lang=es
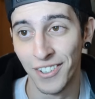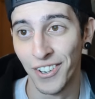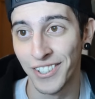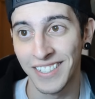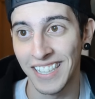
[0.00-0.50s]

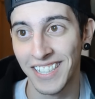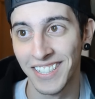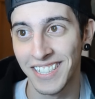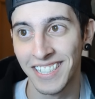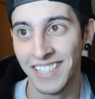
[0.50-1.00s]
no lo sé,
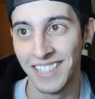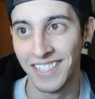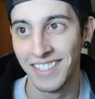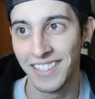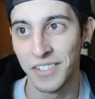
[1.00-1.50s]
no sé
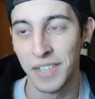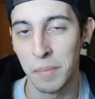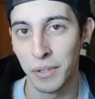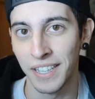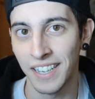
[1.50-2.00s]
si, si voy
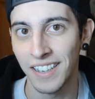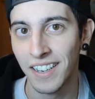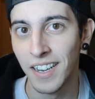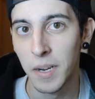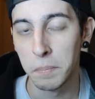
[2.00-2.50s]
a poder.
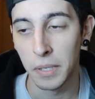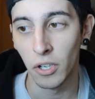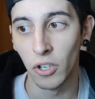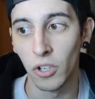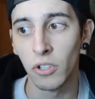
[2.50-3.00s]

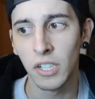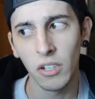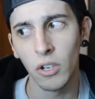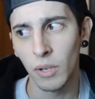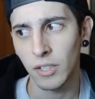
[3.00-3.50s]
Pero
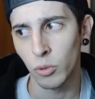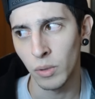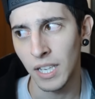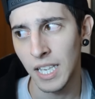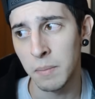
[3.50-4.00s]
creo que lo voy a
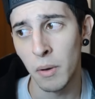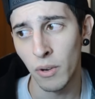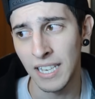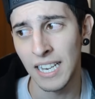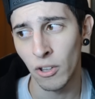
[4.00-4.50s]
subir y me
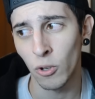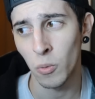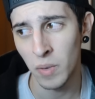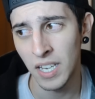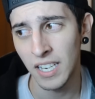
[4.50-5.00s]
voy a ir a
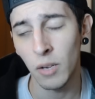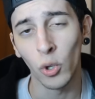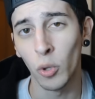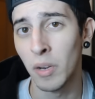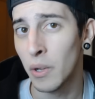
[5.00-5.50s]
dormir y
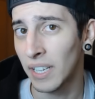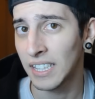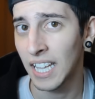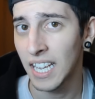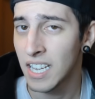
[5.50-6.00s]
cuando me
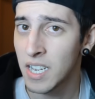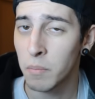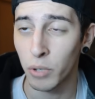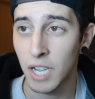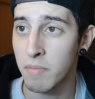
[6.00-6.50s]
levante,
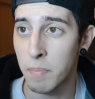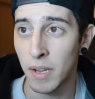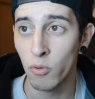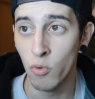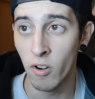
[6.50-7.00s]
por ahí me
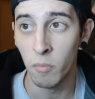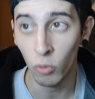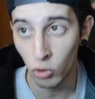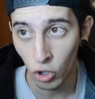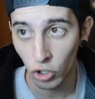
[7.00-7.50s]
espera un nuevo
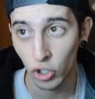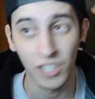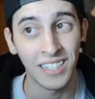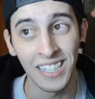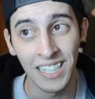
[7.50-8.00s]
mundo. No
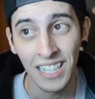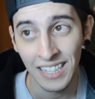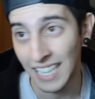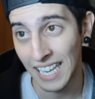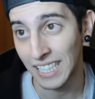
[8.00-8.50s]
sé si
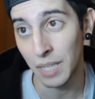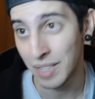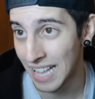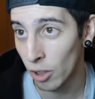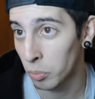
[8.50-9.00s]
de
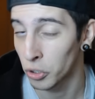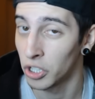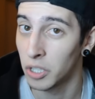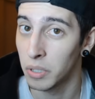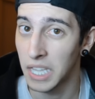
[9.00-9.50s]
negatividad o
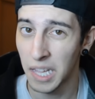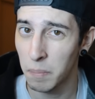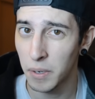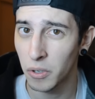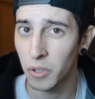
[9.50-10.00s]

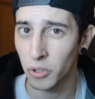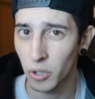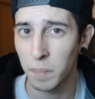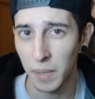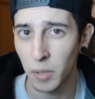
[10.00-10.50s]
positividad, pero
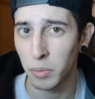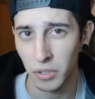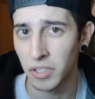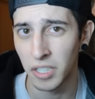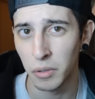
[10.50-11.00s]
yo espero
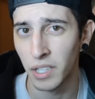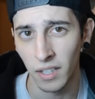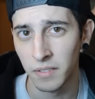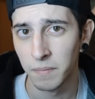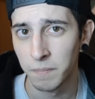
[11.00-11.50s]

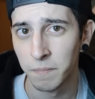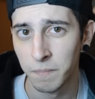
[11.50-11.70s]
positividad.